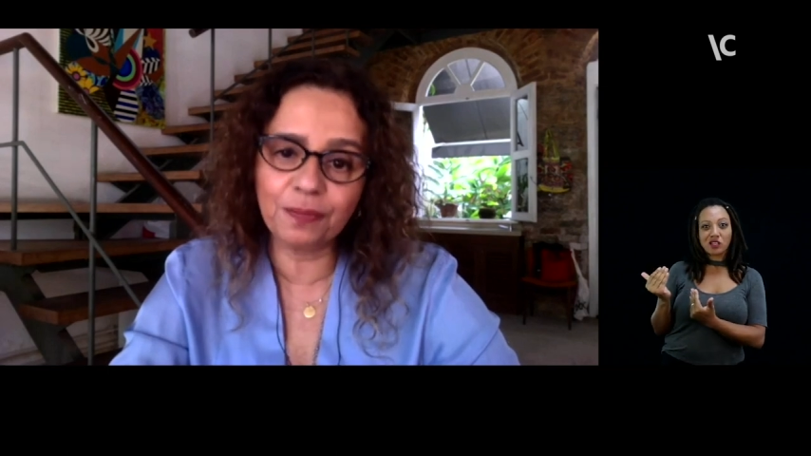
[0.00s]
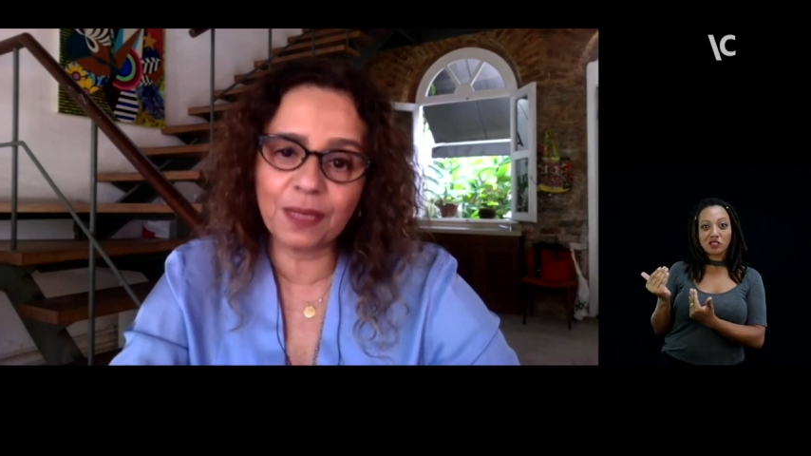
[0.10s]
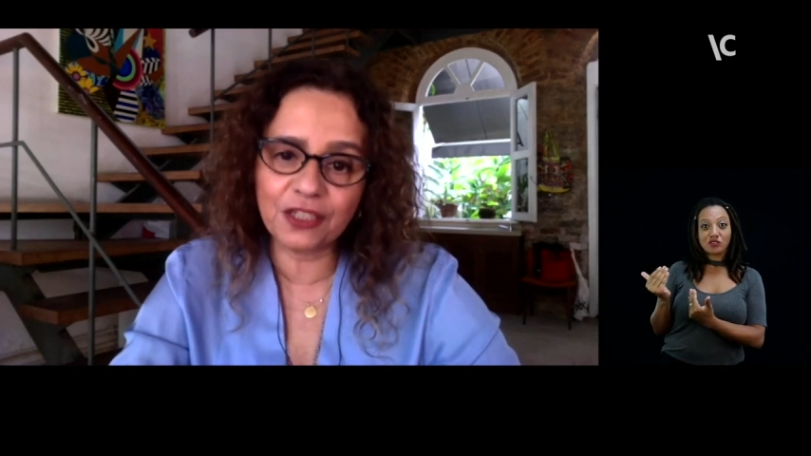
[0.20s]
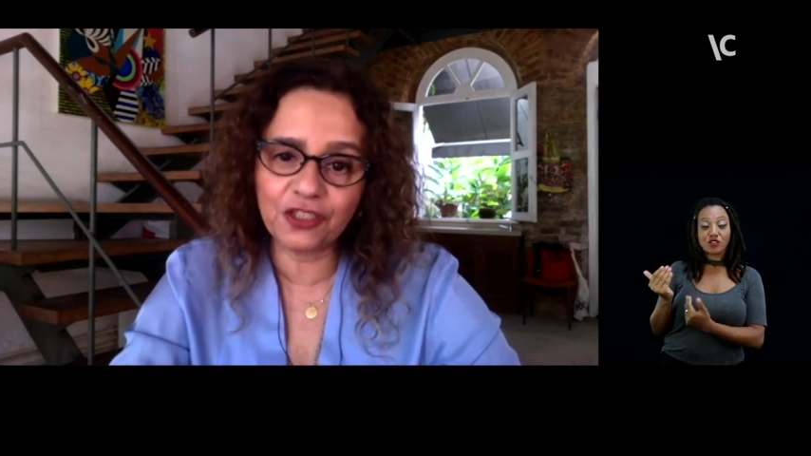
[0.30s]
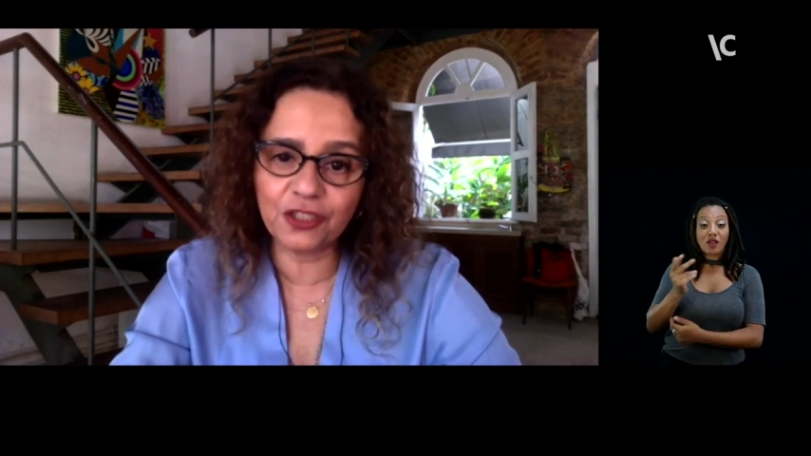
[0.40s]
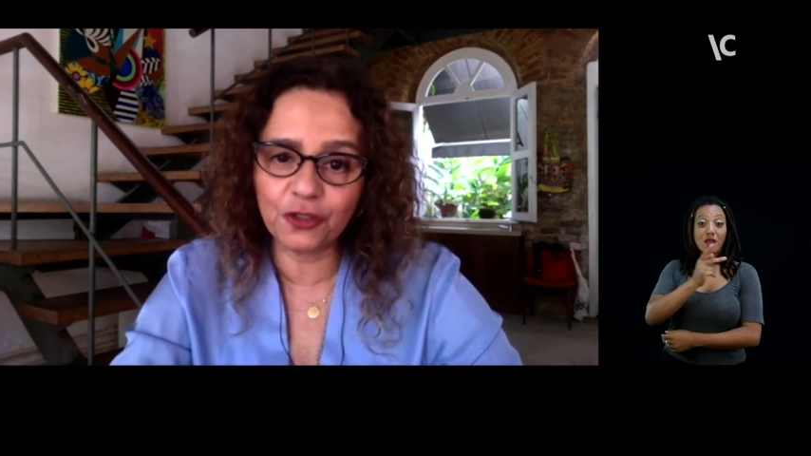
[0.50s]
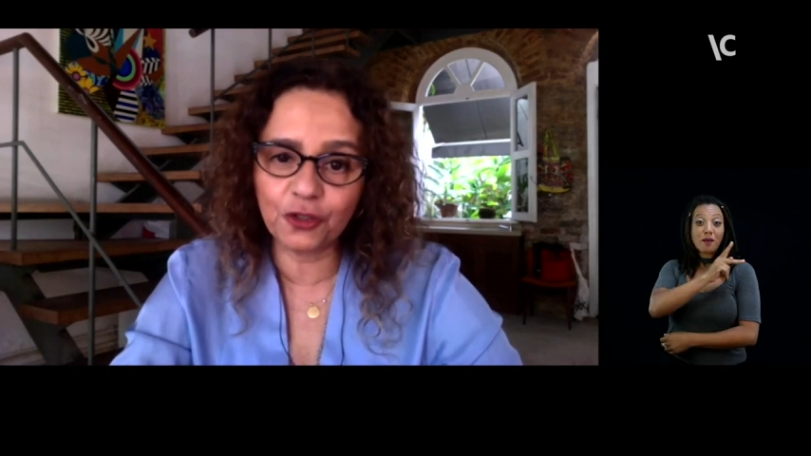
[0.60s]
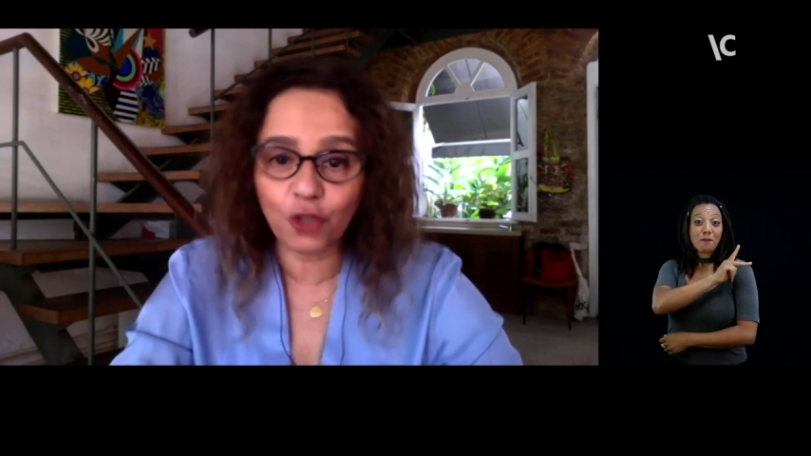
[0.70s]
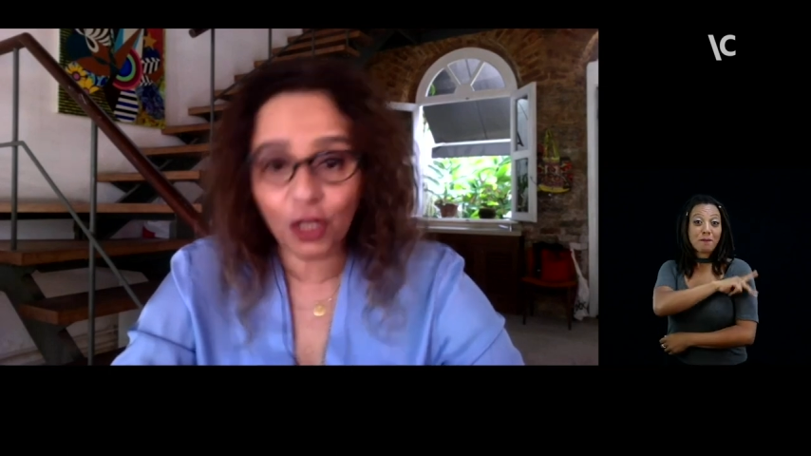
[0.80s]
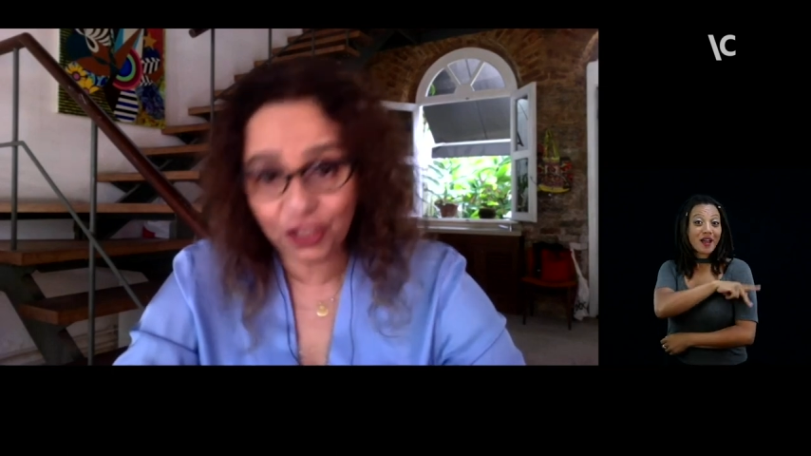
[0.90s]
Paraty
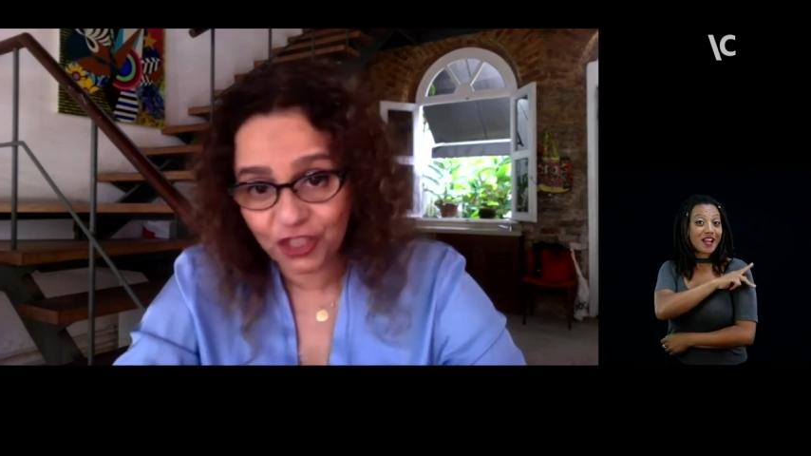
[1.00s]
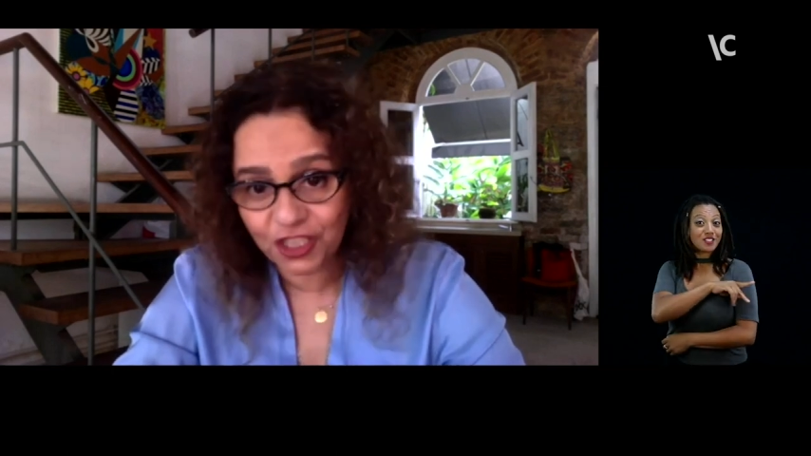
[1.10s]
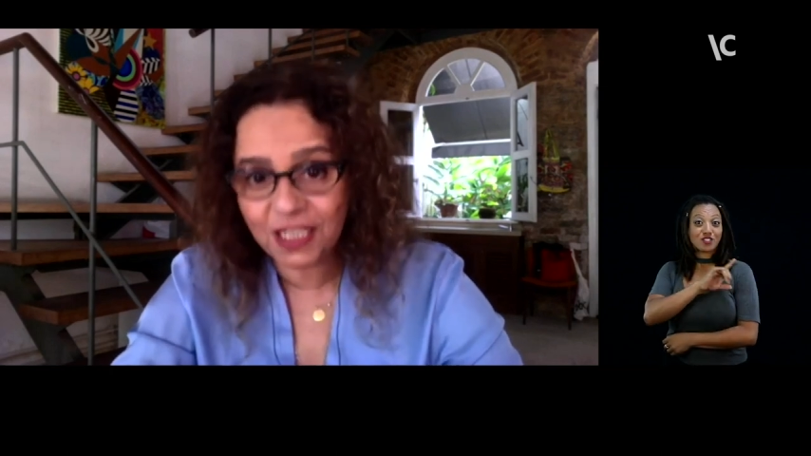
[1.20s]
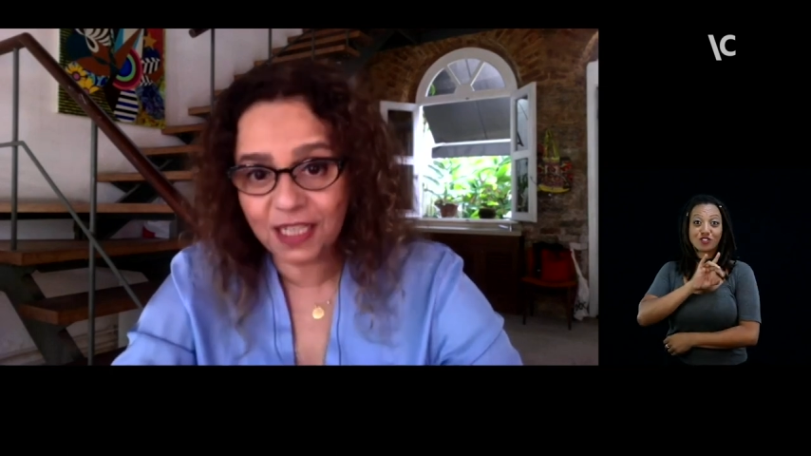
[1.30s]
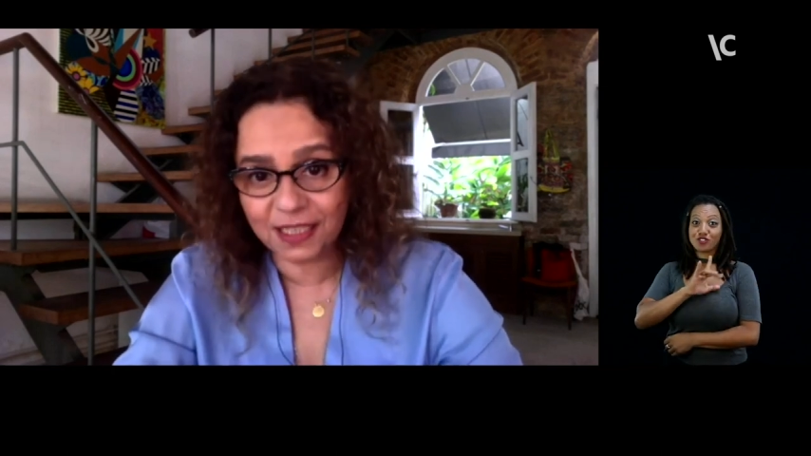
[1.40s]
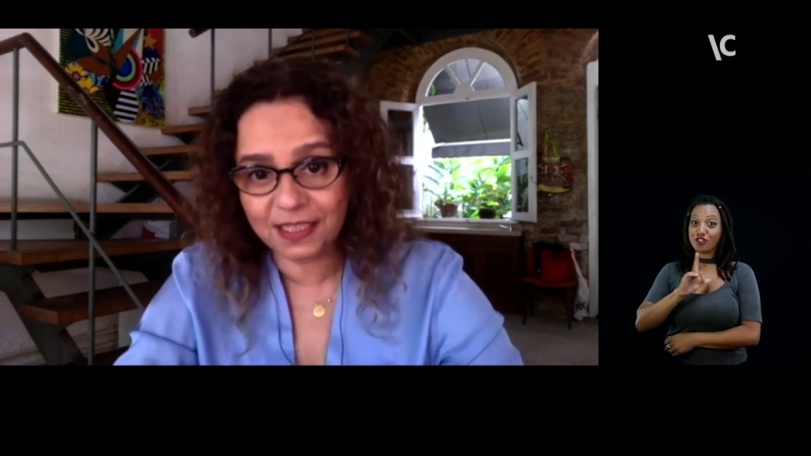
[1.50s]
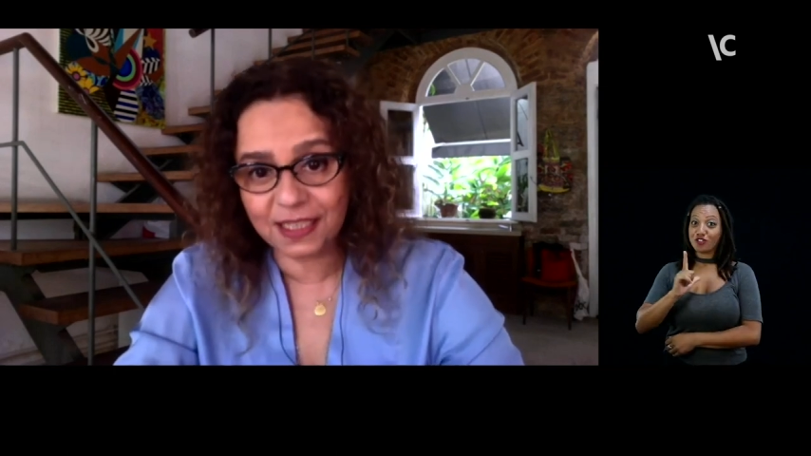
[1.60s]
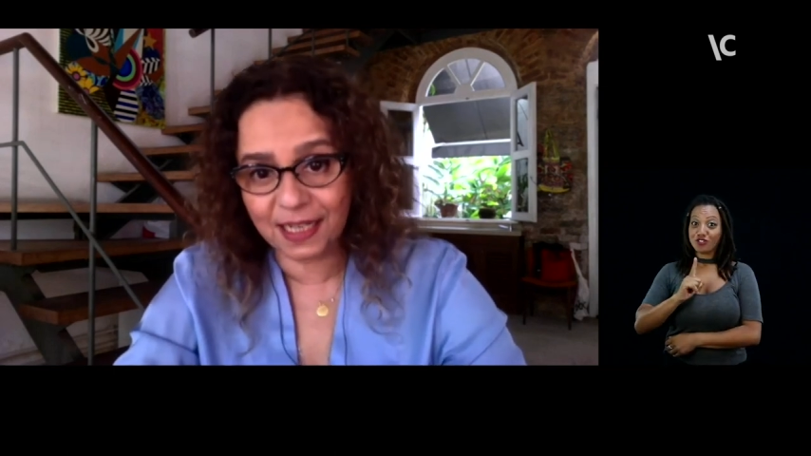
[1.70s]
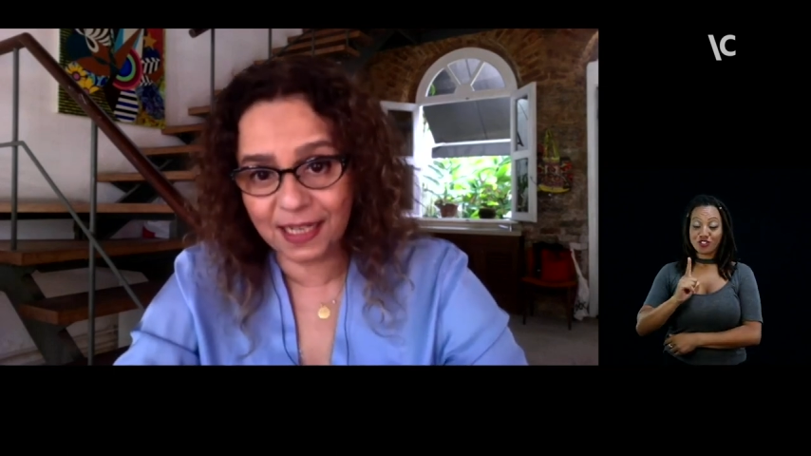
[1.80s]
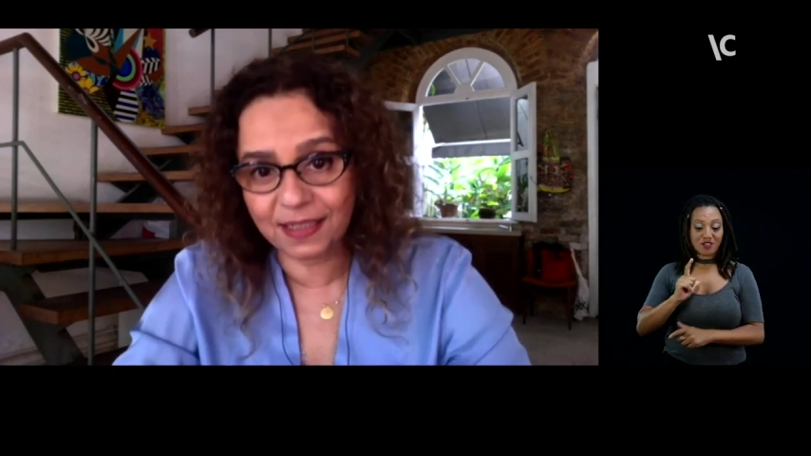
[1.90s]
só tinha essa
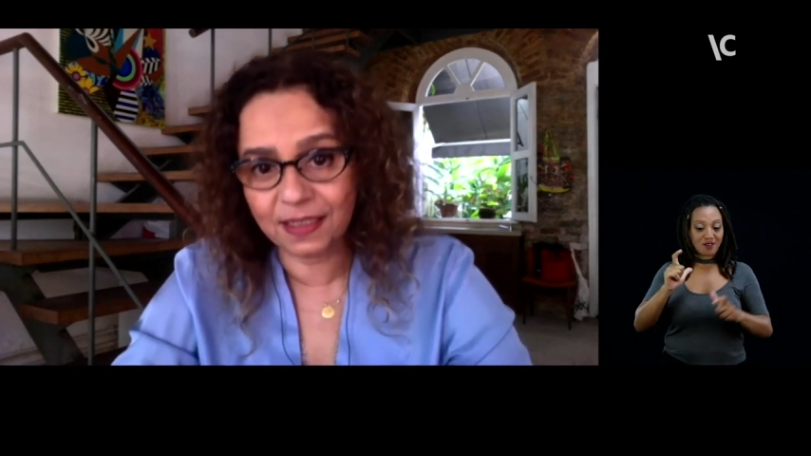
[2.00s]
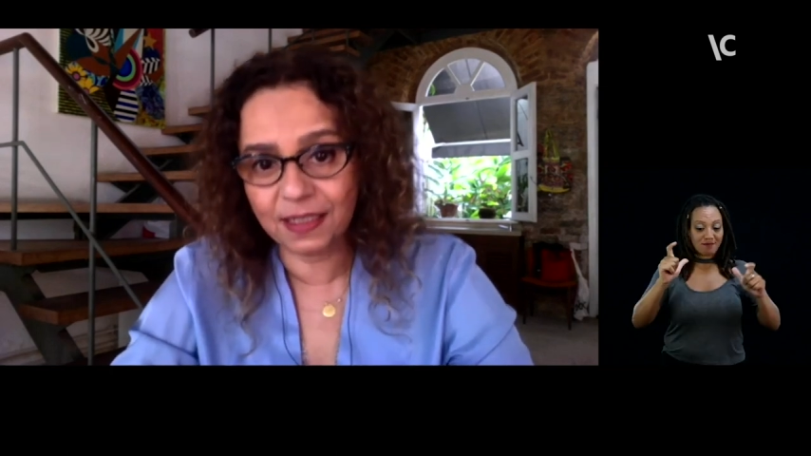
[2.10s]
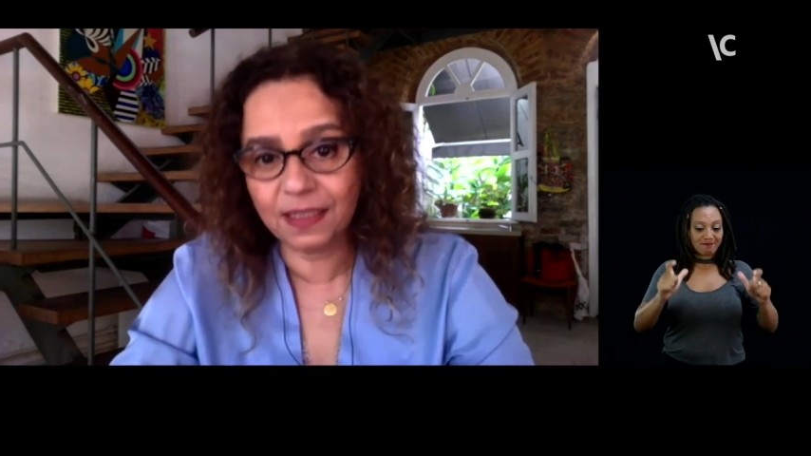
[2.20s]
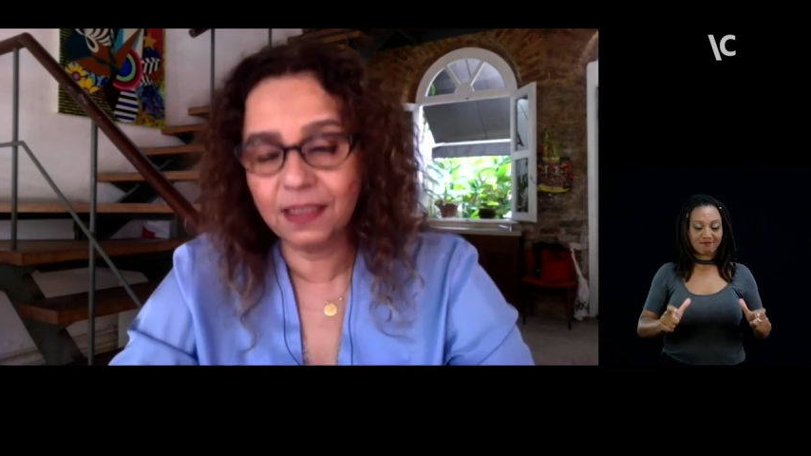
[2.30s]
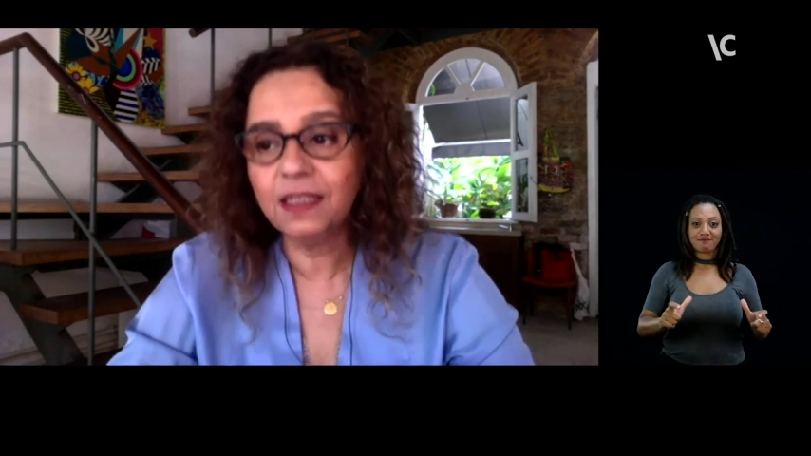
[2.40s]
área, né?